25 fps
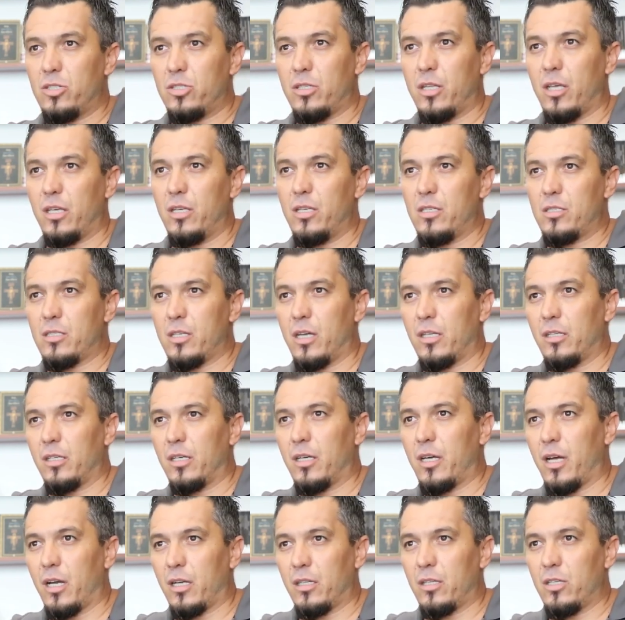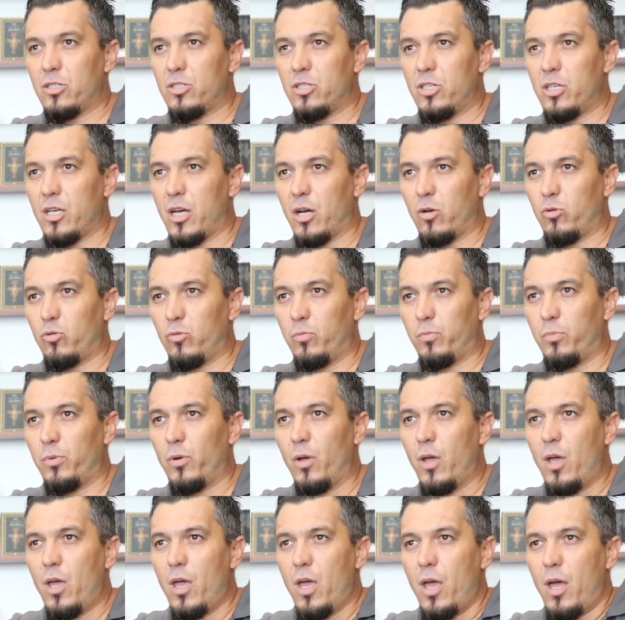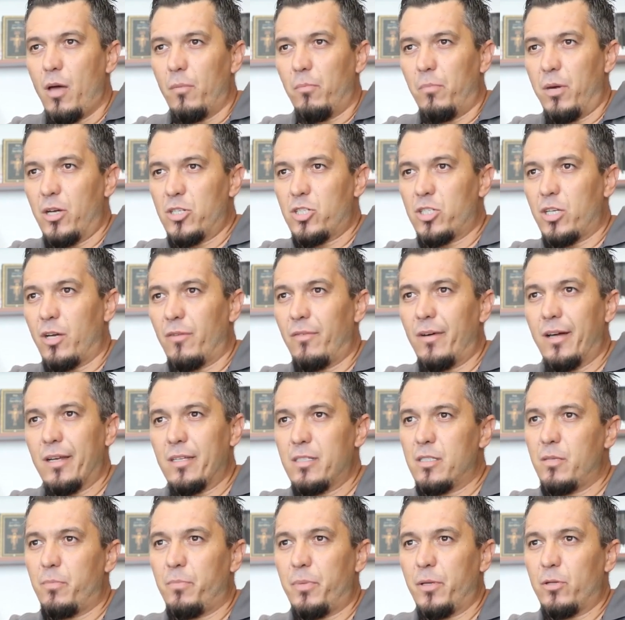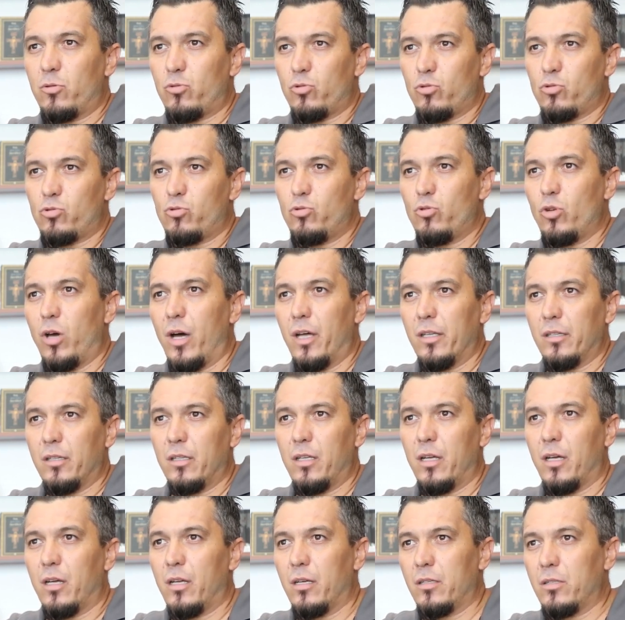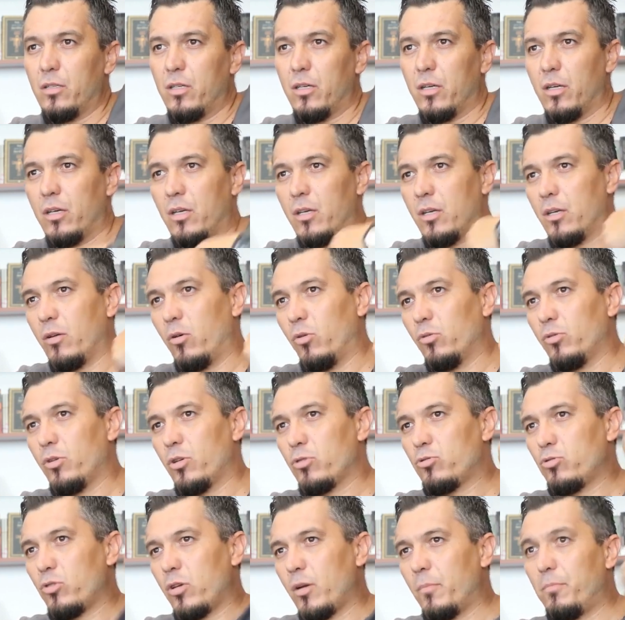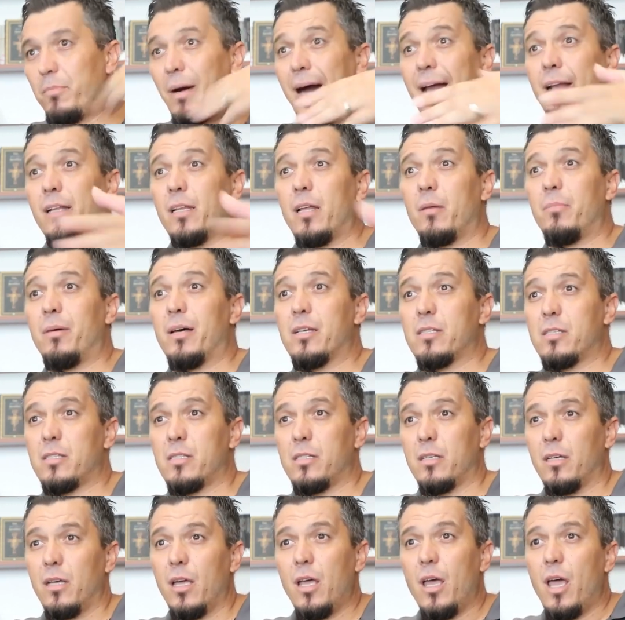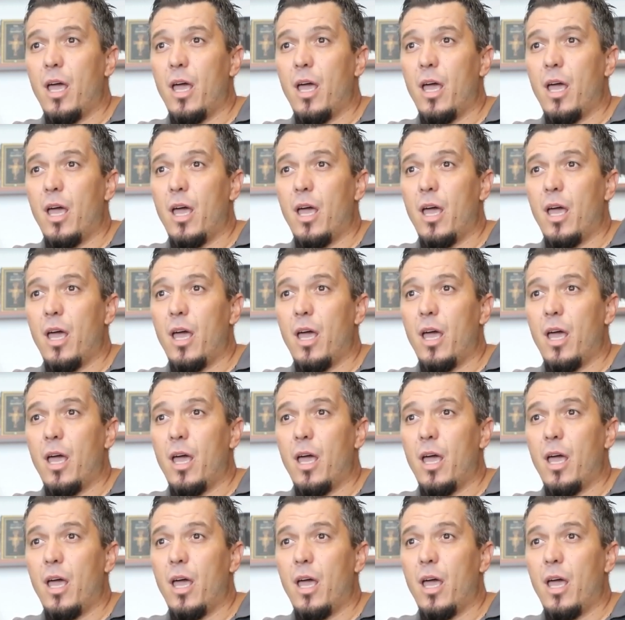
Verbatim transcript: İşte İsa'nın kardeşi Yakup, baş havarisi Petrus, Yuhanna, e, ondan sonra Barnabas,